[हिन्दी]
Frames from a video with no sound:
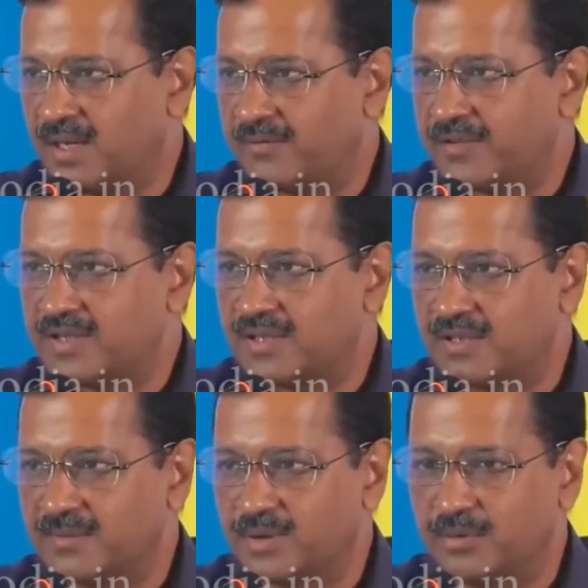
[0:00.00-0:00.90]
काफ़ी
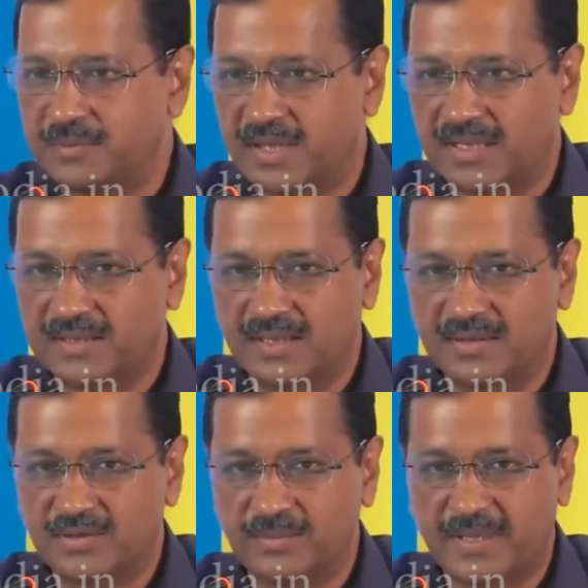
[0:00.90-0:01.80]
जनता में घूमता रहता
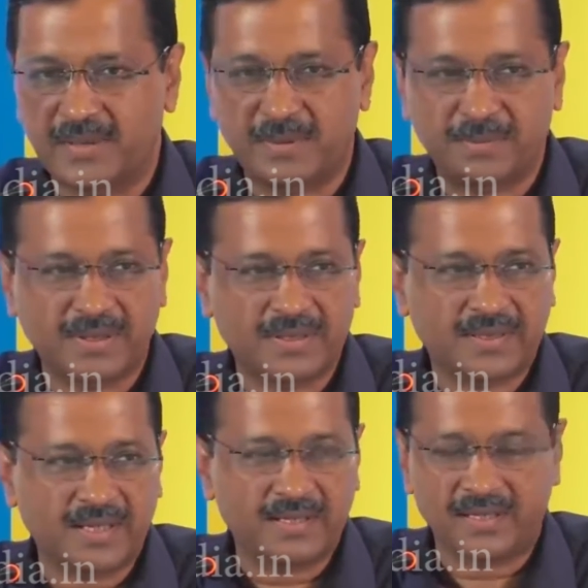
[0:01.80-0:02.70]
है सो मैनी पीपल
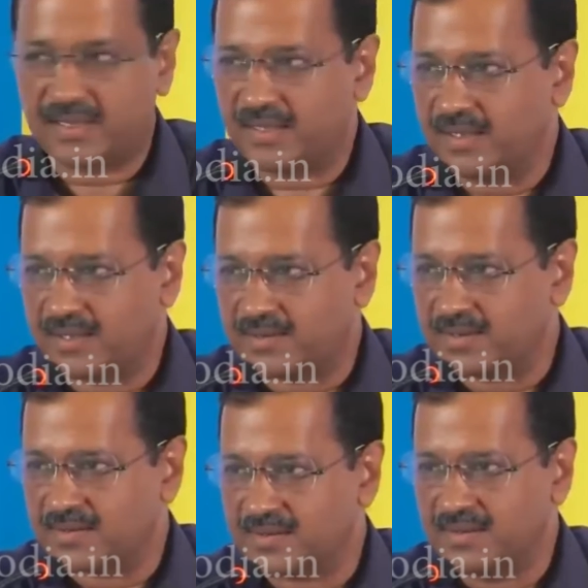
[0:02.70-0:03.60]
कैन डायरेक्टली
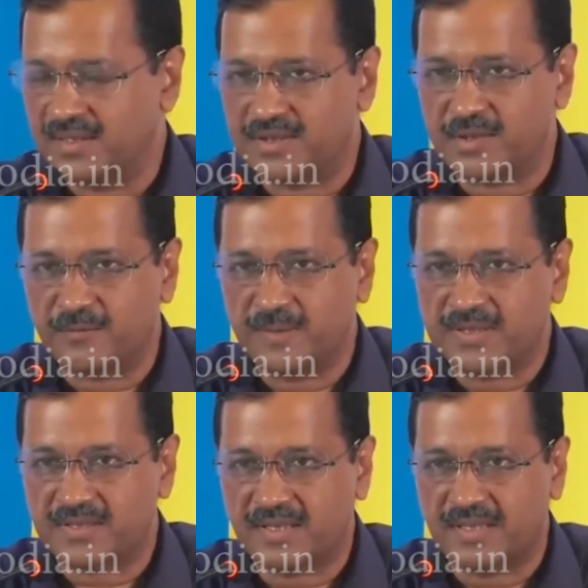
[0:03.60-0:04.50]
एक्सेस देयर चीफ
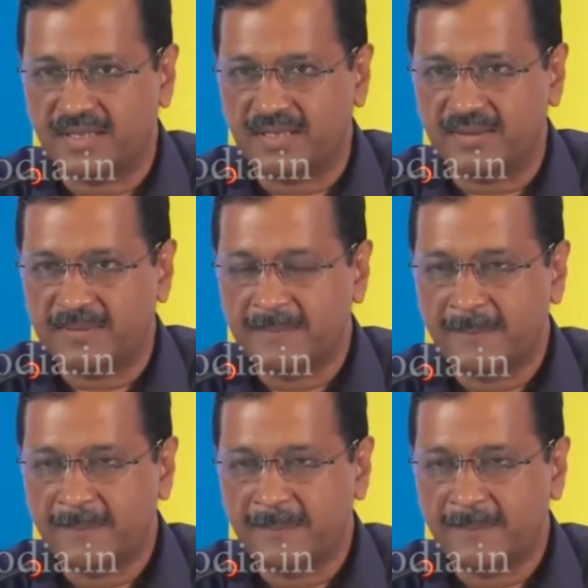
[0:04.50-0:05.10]
मिनिस्टर इन दिल्ली